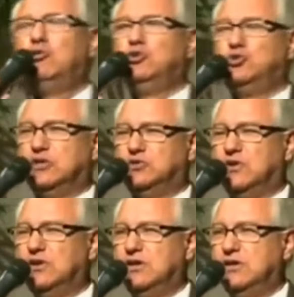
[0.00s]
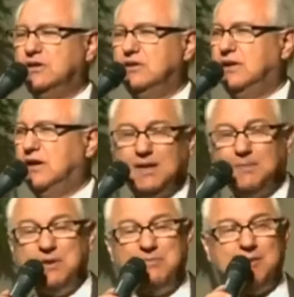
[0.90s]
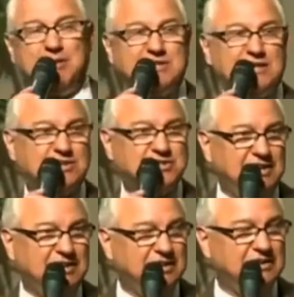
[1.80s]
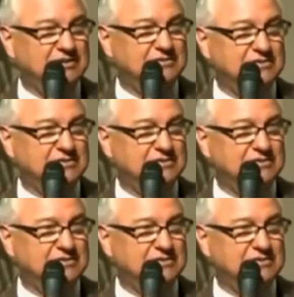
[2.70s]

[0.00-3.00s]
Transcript: a hora do juízo. Essa é a primeira mensagem angélica.